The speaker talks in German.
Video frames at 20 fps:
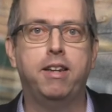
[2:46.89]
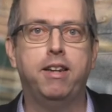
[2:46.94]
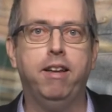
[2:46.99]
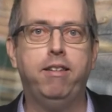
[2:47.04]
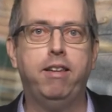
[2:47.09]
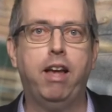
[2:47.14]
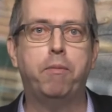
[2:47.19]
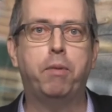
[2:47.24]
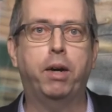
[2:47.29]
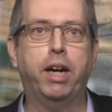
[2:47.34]

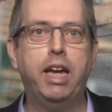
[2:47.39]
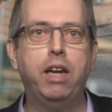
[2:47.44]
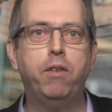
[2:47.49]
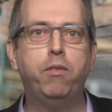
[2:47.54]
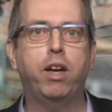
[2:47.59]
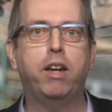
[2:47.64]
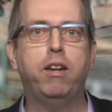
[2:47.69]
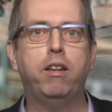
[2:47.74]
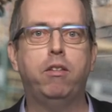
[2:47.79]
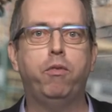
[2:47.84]
Deshalb
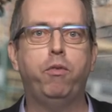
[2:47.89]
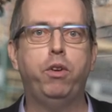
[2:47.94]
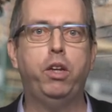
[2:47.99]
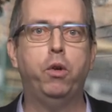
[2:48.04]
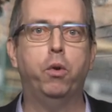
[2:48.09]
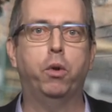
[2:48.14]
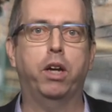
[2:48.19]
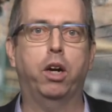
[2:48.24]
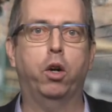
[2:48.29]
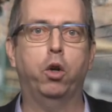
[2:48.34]
reden wir in diesem
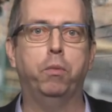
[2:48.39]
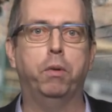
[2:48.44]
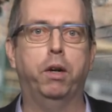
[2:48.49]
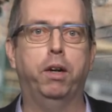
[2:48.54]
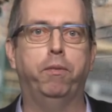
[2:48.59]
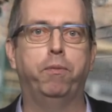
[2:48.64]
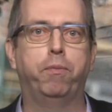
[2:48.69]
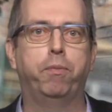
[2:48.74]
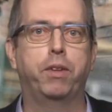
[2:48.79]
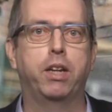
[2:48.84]
Video
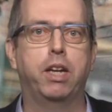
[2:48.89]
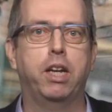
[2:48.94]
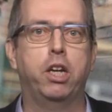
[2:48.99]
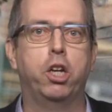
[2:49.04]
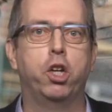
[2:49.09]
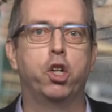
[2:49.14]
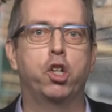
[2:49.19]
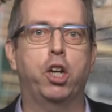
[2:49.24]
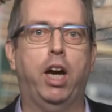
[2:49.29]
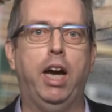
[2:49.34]
darüber.
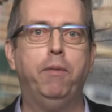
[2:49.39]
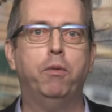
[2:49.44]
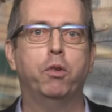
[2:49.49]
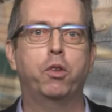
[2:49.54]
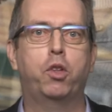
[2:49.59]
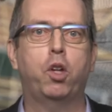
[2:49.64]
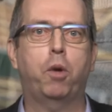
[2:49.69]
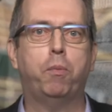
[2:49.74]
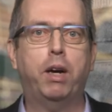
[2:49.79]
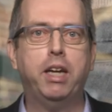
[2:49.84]
Schreib
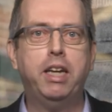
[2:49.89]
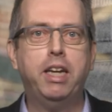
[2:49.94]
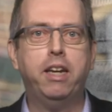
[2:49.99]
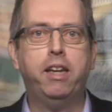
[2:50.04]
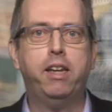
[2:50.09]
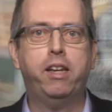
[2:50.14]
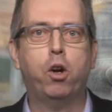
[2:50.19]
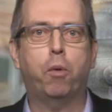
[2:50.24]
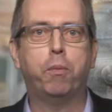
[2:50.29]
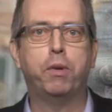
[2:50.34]
uns doch mal hier
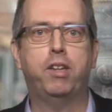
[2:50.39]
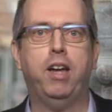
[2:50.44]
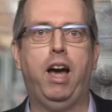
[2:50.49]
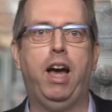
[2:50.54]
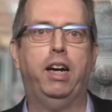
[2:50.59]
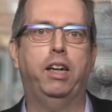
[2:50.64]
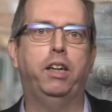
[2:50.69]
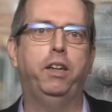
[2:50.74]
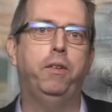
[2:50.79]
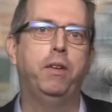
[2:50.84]
in die
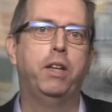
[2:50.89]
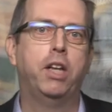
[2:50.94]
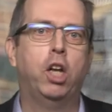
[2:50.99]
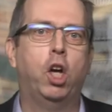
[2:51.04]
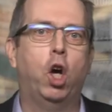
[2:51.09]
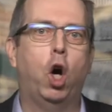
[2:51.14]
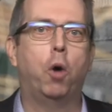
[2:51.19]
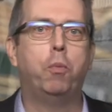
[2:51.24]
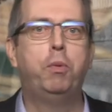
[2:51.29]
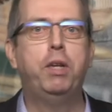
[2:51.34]
Kommentare,
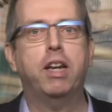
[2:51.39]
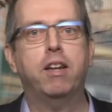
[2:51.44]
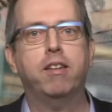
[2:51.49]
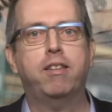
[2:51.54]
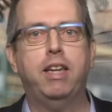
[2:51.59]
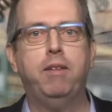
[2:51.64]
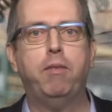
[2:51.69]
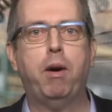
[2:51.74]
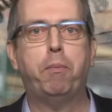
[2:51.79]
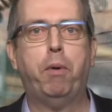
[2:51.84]
ob dir
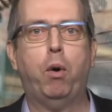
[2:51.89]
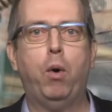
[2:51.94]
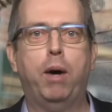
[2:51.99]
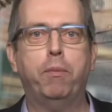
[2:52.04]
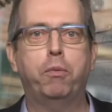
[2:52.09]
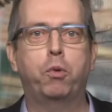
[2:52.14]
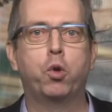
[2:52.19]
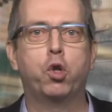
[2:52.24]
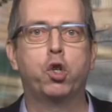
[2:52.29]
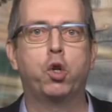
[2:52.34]
das Thema
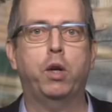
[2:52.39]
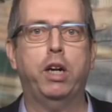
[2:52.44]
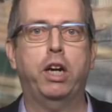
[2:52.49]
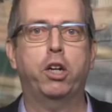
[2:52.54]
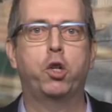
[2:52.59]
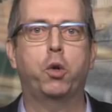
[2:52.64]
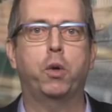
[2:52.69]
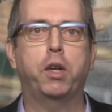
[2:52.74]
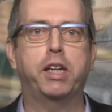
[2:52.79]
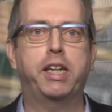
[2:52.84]

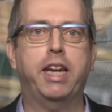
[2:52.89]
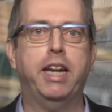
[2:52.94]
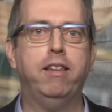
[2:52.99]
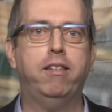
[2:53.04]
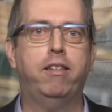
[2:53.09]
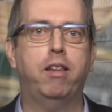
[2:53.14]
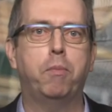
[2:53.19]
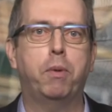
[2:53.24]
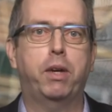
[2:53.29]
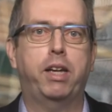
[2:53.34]
Bauabzugsteuer schon in
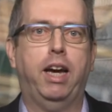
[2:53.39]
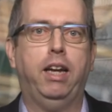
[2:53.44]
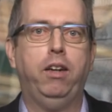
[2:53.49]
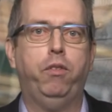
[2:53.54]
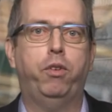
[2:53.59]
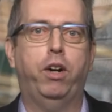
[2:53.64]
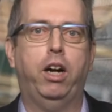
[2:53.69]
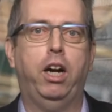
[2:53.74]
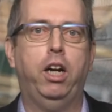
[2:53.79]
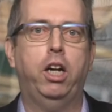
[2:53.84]
Gänze
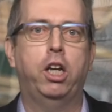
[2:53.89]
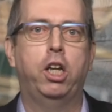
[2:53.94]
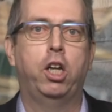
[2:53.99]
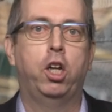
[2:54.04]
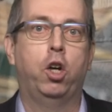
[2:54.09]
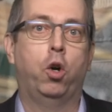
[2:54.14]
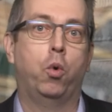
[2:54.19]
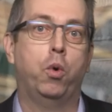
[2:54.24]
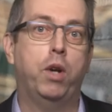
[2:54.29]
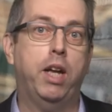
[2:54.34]
bekannt war
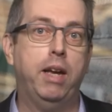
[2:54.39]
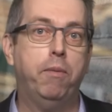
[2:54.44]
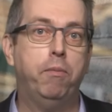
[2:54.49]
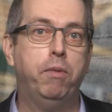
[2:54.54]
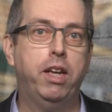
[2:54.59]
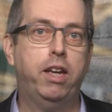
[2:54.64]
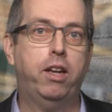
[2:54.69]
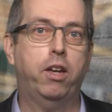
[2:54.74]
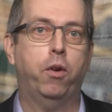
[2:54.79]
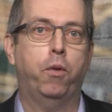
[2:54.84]
oder eben
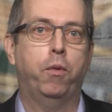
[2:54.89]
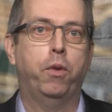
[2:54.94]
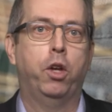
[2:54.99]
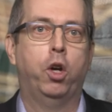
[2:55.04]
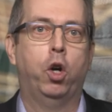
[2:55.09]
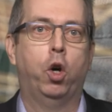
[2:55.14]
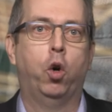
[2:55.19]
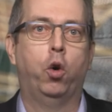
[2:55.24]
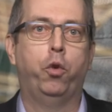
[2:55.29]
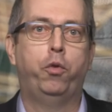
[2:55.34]
nicht.
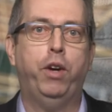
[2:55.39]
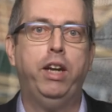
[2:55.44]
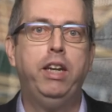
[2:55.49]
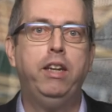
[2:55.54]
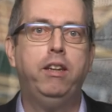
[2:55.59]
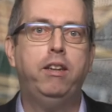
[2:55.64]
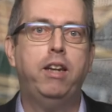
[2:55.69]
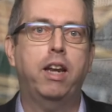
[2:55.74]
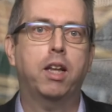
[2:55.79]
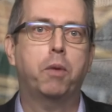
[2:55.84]
Und
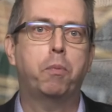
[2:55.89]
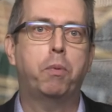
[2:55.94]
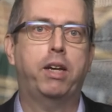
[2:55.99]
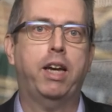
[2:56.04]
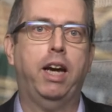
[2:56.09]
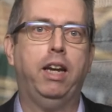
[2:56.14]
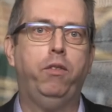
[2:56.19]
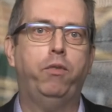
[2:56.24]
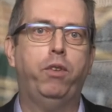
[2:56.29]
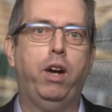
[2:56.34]
wenn dir das
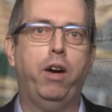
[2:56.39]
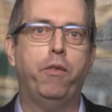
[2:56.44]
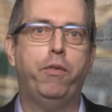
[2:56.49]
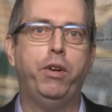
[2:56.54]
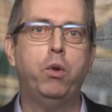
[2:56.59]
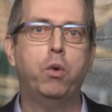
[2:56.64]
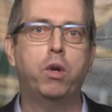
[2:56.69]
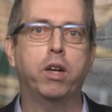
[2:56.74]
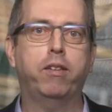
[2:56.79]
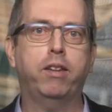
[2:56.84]
bekannt war,
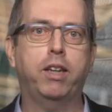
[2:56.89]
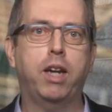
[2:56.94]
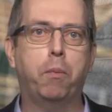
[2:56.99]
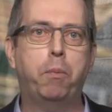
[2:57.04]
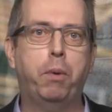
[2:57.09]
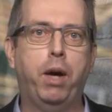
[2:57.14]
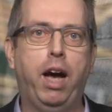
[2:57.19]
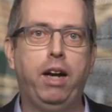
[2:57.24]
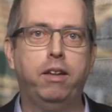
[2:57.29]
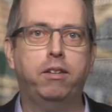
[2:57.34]
wie du das in der
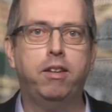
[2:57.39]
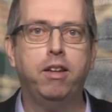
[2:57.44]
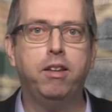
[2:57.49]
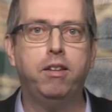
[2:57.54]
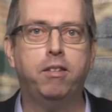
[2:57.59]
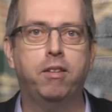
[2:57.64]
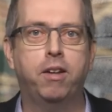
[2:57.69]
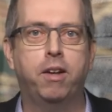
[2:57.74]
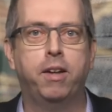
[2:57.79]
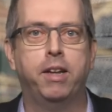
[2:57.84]

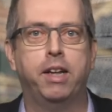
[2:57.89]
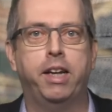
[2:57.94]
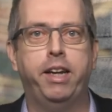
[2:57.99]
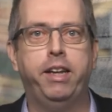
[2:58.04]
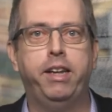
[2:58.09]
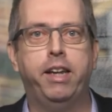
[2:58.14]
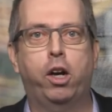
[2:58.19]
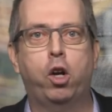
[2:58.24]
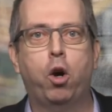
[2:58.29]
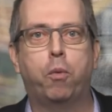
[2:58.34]
Praxis,
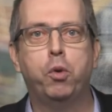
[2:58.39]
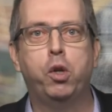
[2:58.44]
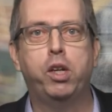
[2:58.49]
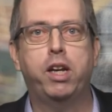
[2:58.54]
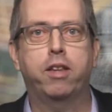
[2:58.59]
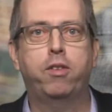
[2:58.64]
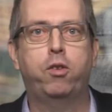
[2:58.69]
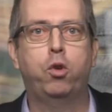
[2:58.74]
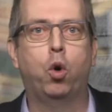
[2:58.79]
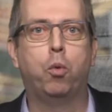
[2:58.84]
in der
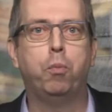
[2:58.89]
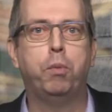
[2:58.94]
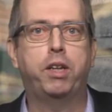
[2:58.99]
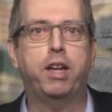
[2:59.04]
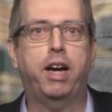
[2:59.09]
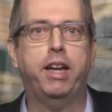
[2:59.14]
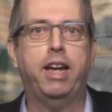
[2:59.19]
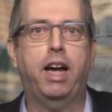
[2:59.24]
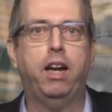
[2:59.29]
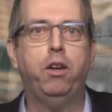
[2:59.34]
Kommunikation
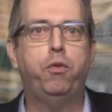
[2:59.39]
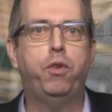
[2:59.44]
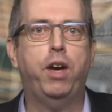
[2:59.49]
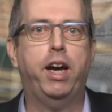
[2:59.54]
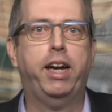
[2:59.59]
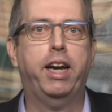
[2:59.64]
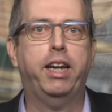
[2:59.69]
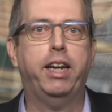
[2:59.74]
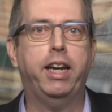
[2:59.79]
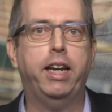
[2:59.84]
mit deinen
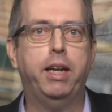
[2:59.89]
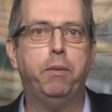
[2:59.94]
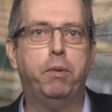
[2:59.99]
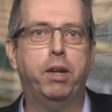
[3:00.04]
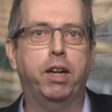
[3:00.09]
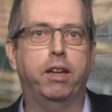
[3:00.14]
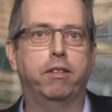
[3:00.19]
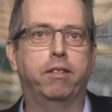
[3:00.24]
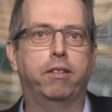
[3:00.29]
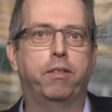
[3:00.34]
Handwerkern
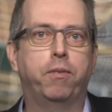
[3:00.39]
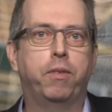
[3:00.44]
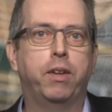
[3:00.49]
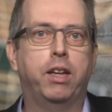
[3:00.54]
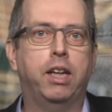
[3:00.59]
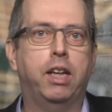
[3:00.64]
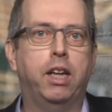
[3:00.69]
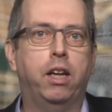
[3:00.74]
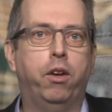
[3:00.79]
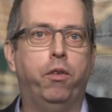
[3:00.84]
erlebt hast,
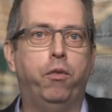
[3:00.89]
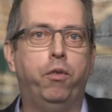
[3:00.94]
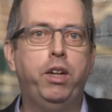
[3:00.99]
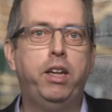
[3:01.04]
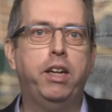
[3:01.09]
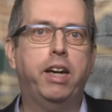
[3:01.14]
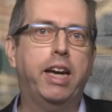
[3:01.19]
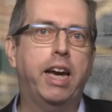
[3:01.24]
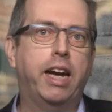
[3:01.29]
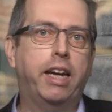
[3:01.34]
wie
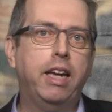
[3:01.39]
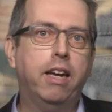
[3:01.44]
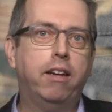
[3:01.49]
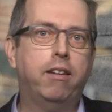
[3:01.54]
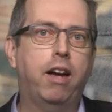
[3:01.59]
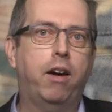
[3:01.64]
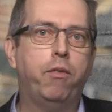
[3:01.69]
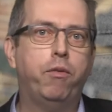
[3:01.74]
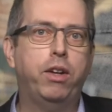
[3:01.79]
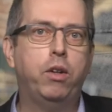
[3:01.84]
die
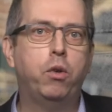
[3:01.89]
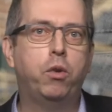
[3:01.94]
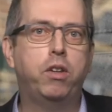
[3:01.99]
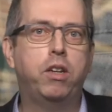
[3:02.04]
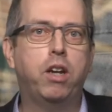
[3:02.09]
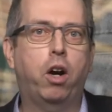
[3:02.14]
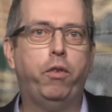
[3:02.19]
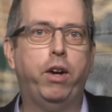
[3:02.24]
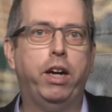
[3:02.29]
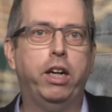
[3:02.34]
reagiert haben, wenn du
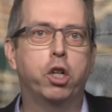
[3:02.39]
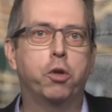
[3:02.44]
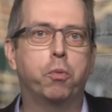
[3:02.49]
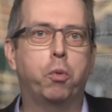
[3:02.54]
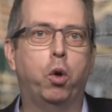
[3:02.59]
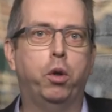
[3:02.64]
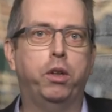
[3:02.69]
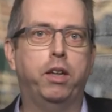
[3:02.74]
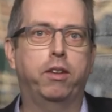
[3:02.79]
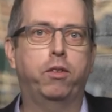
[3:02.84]
sie darauf
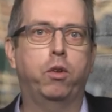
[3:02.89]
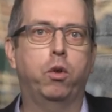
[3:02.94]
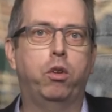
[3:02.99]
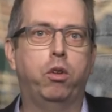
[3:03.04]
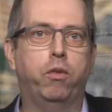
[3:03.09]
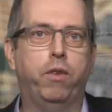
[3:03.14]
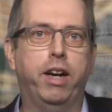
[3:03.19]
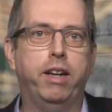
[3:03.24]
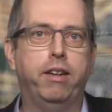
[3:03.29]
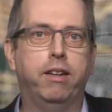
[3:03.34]
angesprochen hast und
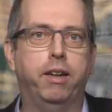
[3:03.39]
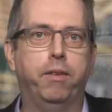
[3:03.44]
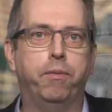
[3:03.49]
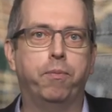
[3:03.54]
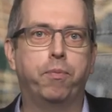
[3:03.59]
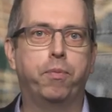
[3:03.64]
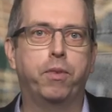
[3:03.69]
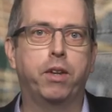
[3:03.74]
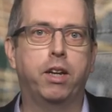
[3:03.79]
so weiter.